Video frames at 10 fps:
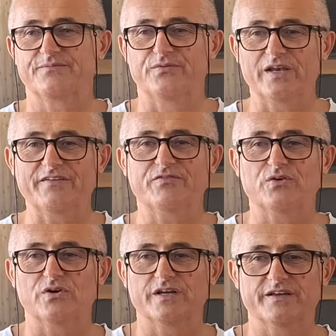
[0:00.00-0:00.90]

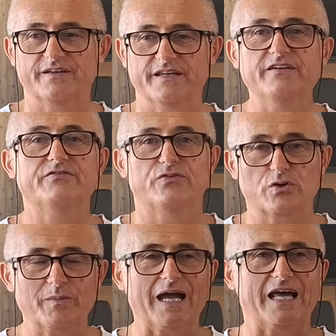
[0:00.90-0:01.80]
volevo eh,
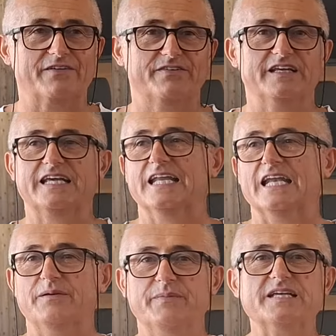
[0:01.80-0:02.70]
informarvi
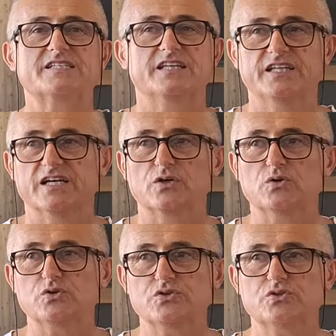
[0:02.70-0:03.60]
che nel mese di
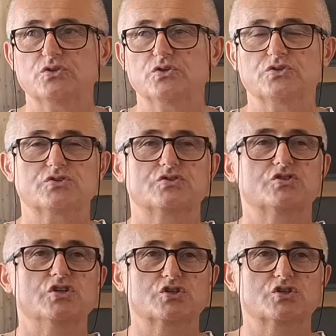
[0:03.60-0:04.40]
agosto